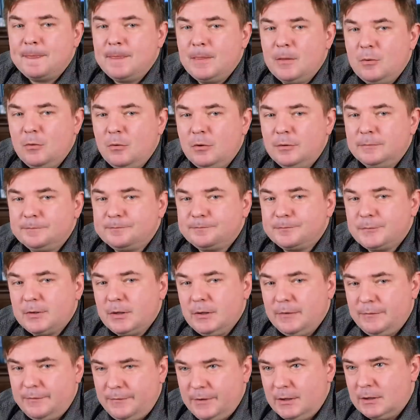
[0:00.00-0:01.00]
но
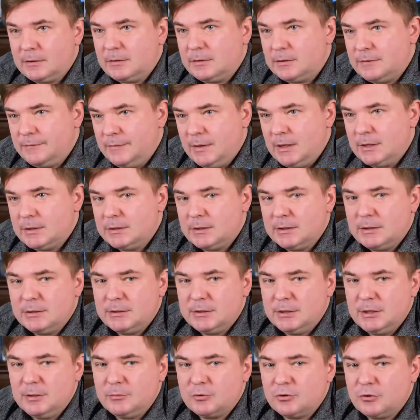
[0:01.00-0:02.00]
эффект, связанный с
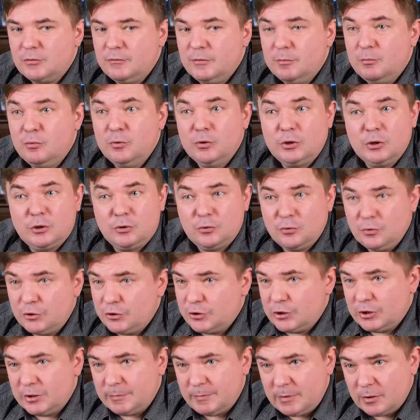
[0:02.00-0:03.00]
тем, что вы будете
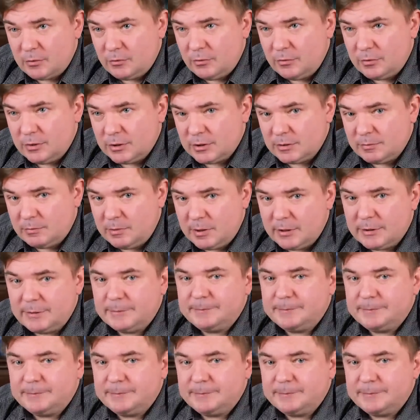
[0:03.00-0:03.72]
точно спокойно спать